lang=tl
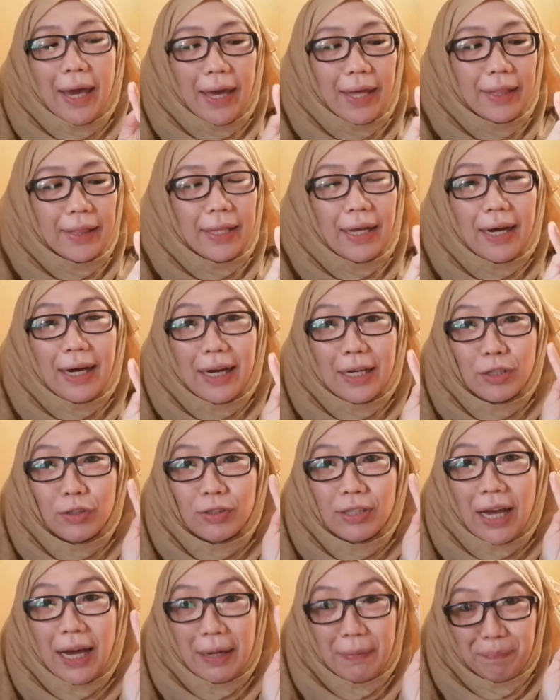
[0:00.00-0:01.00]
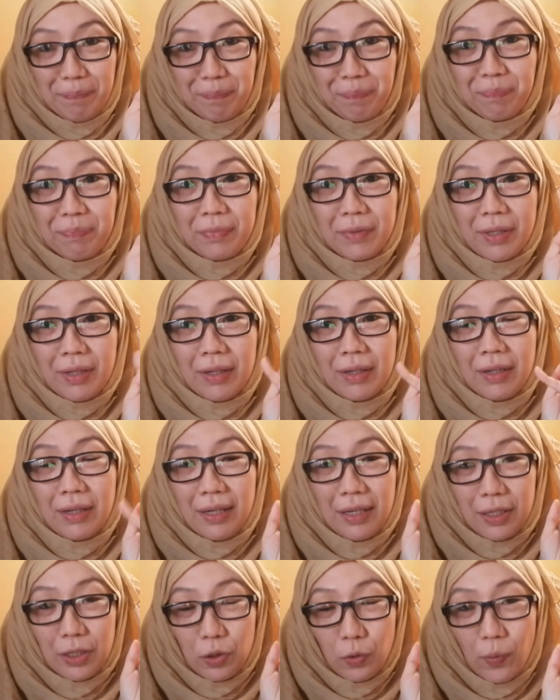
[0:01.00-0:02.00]
And uh, yun nga,
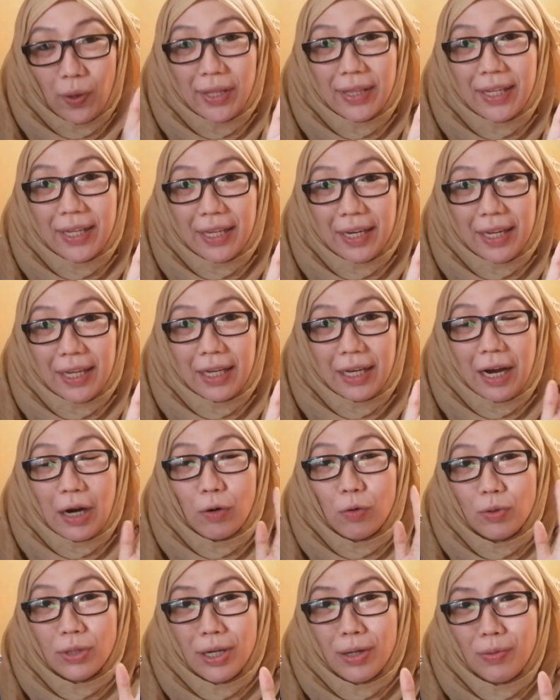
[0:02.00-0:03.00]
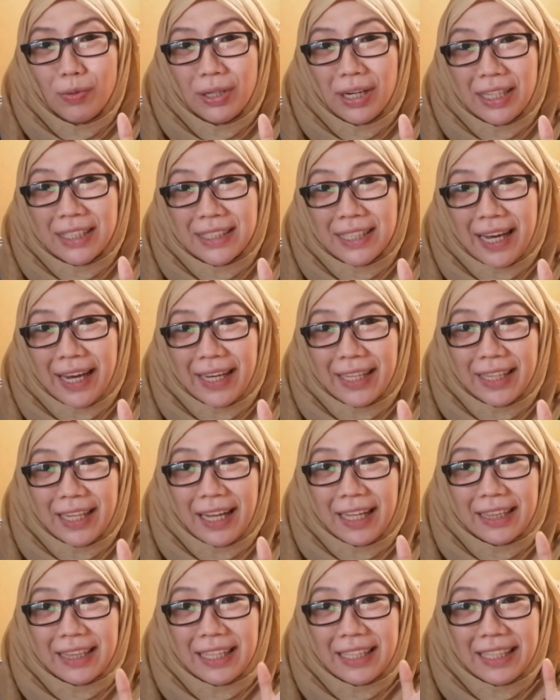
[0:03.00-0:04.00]
wedding ring. Ang unang-unang sign
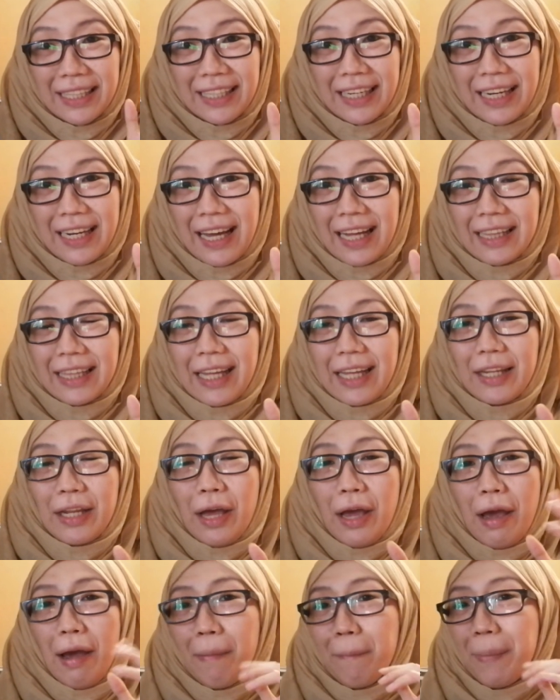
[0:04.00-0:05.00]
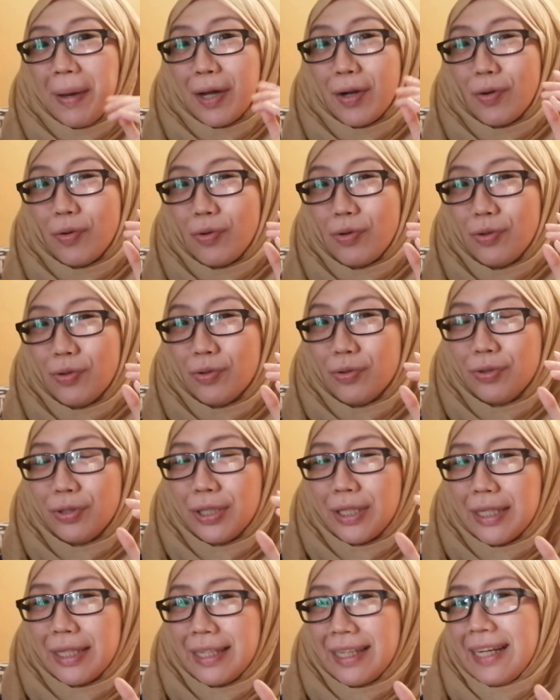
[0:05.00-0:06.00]
na titingnan natin. Pero kung
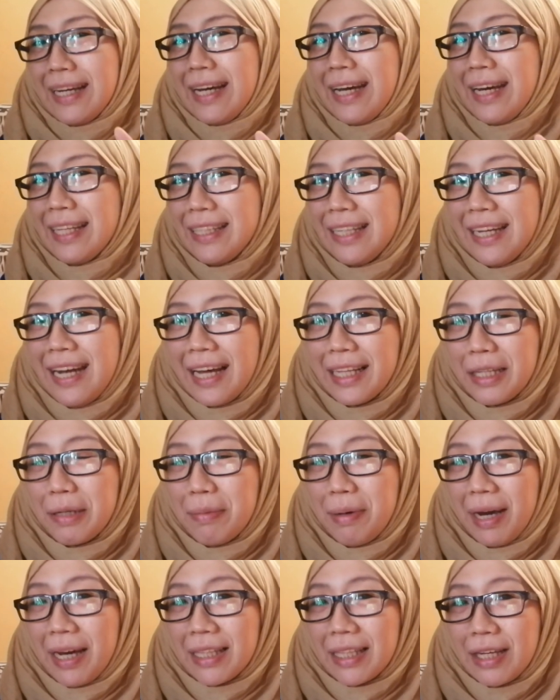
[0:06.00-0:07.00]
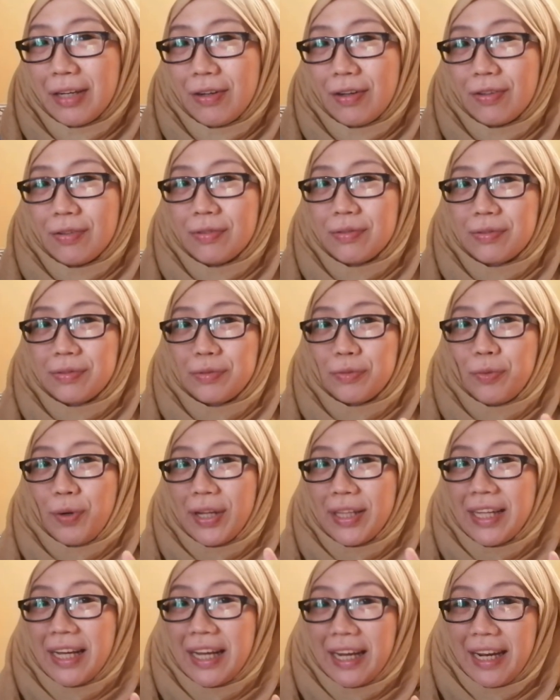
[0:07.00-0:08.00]
hindi natin makita yung
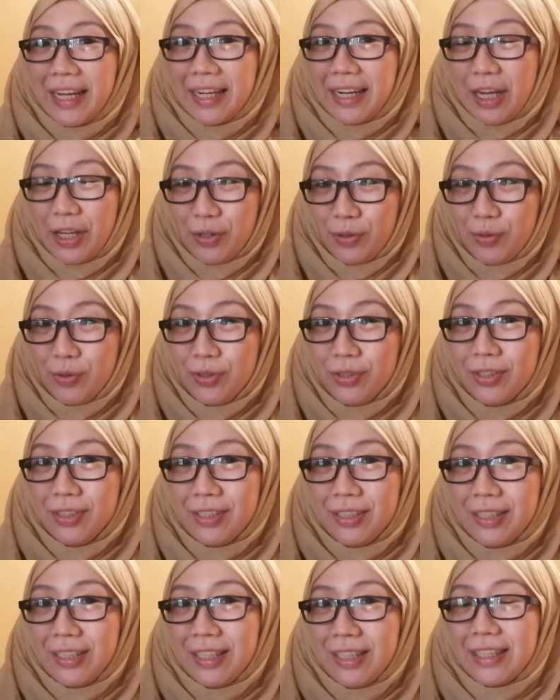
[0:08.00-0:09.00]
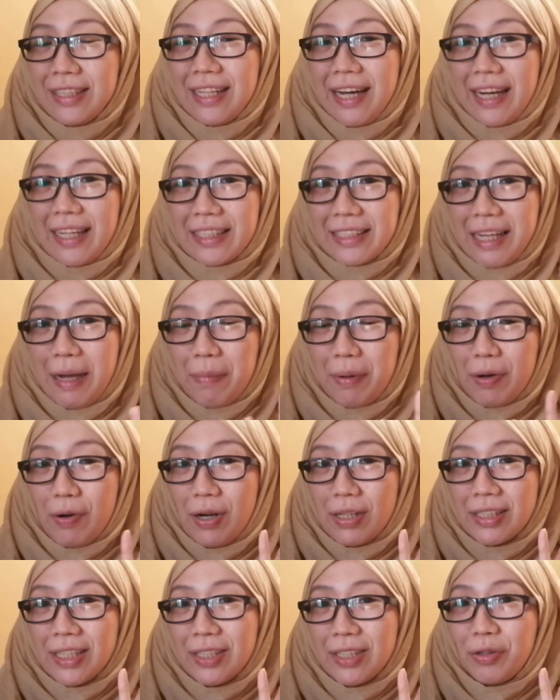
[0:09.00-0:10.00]
wedding ring na yun, nakit sabi
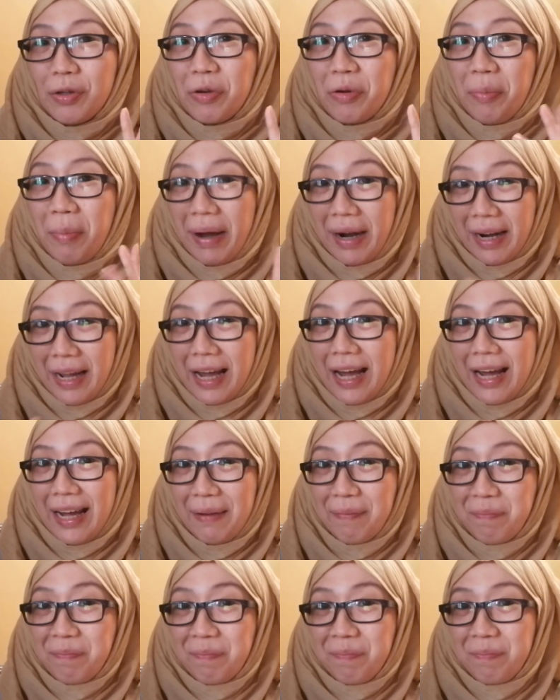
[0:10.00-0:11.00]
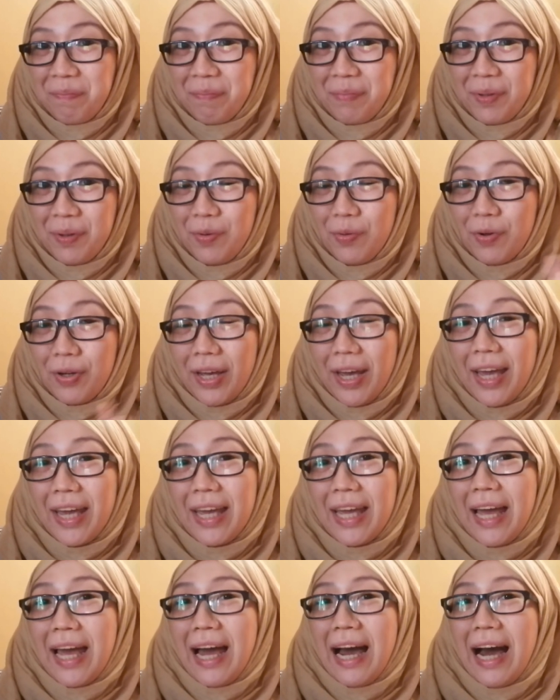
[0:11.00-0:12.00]
ko nga sa inyo, yung marka.
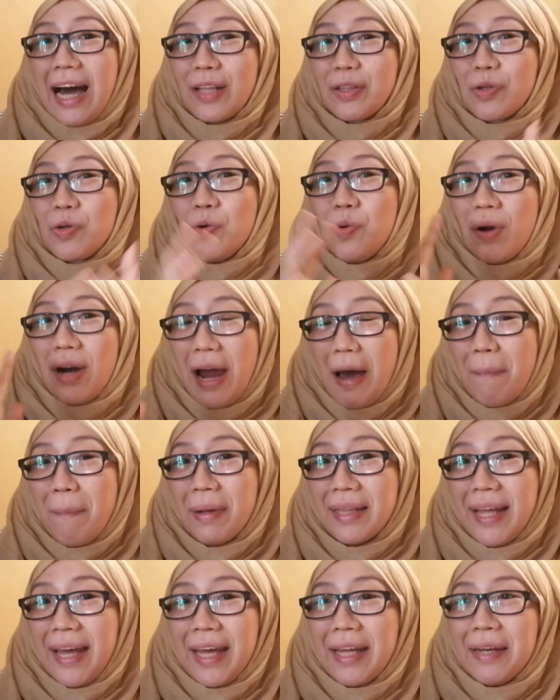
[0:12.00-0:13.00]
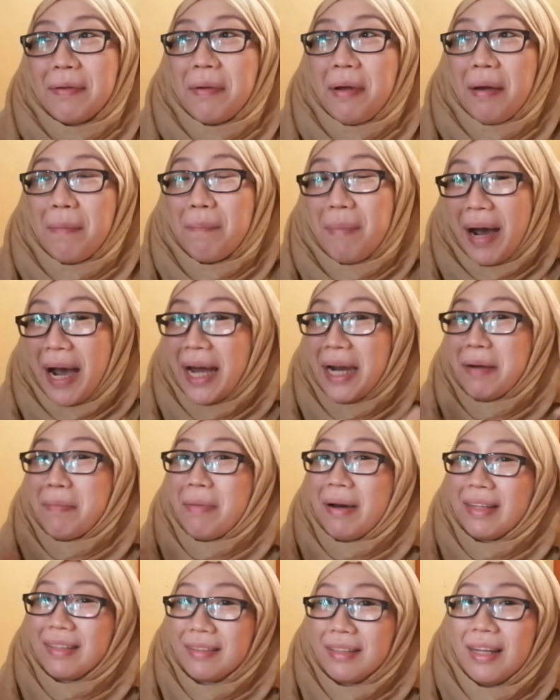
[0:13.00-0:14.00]
Okay? At kung wala pa din, baka
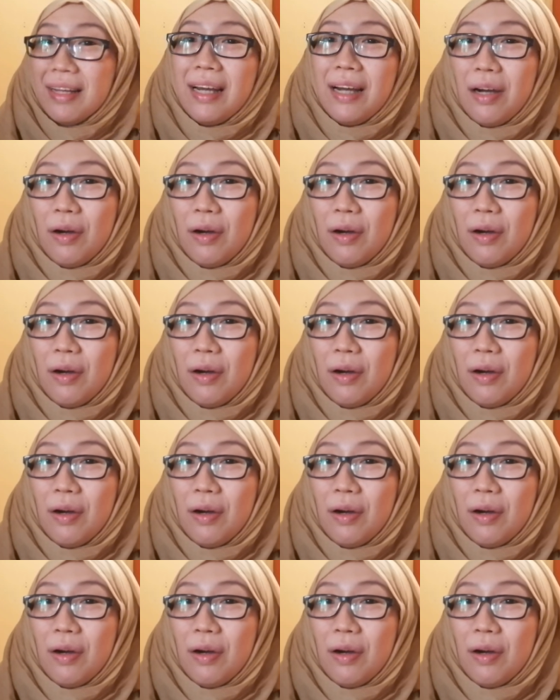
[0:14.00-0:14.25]
naman